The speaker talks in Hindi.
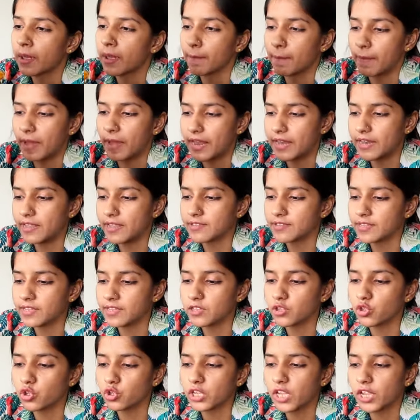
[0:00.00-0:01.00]
पहले से
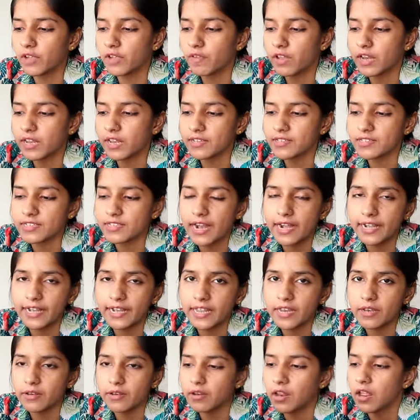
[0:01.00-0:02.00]
तो ये वाला
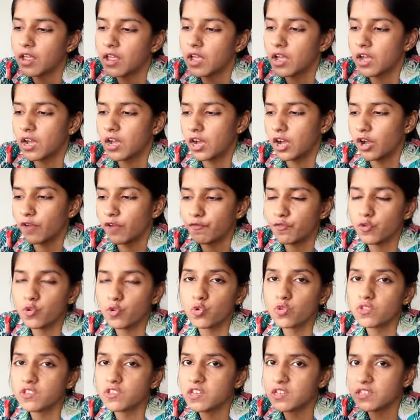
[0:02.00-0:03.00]
सेटिन
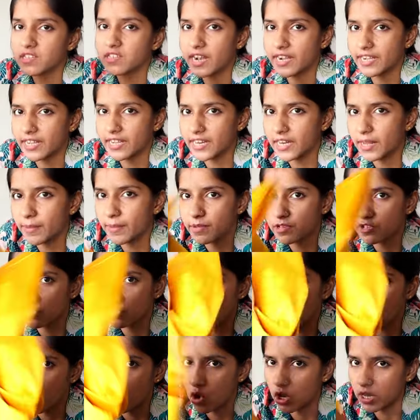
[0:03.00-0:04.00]
फ्यूज्ड सेटिन हम
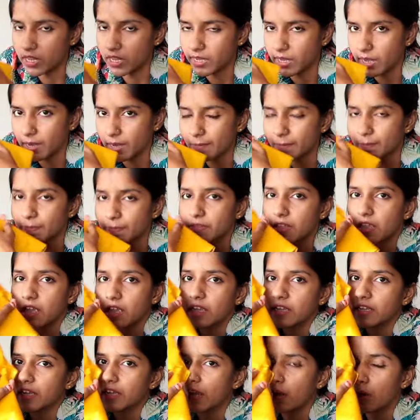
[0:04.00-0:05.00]
इसको बोलेंगे
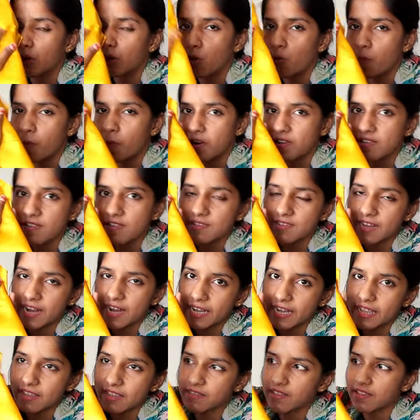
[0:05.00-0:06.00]
ये ऊपर से
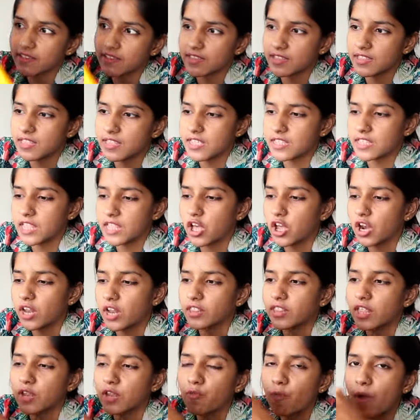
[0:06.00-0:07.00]
सेटिन जैसा दिखता है और
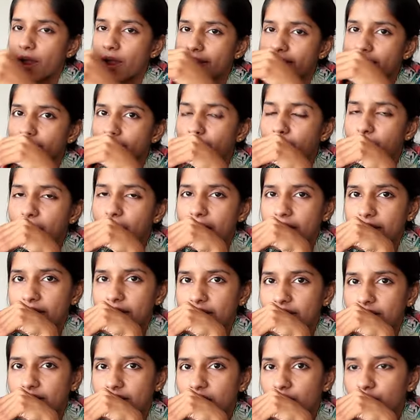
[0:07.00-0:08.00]
अंदर वाइट या ब्लैक
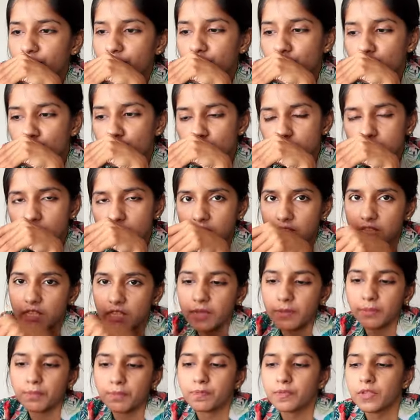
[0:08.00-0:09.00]
कलर का फ्यूज़ आता
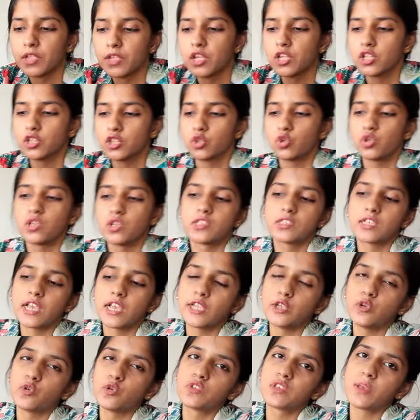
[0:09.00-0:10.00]
है तो इसका
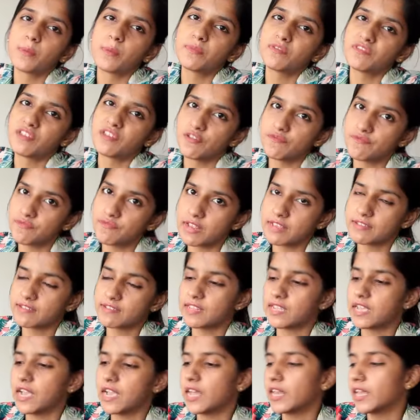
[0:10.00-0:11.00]
यूज़ हम स्टिफनेस
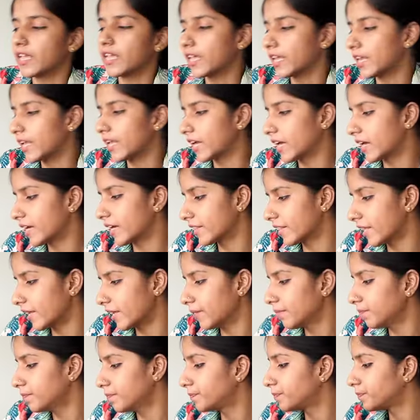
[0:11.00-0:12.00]
दिखाने के लिए करते
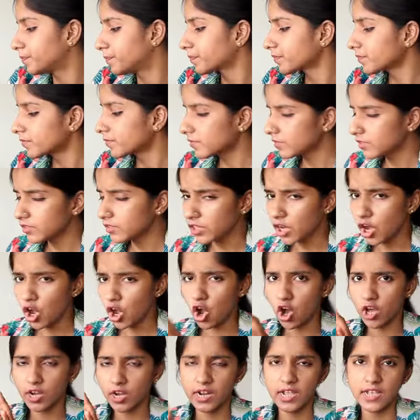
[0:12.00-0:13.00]
हैं
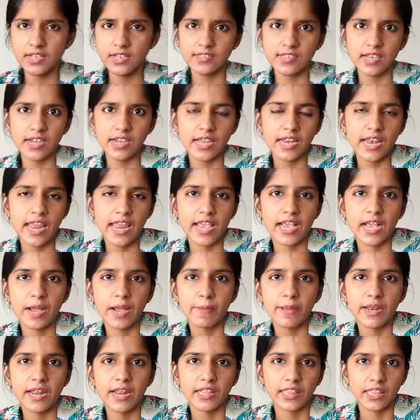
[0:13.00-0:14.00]
और गंजा का लहंगा
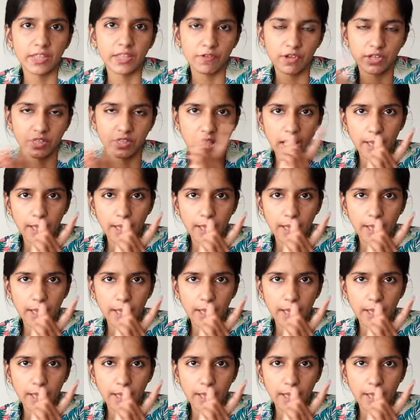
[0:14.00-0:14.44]
बनाते वक्त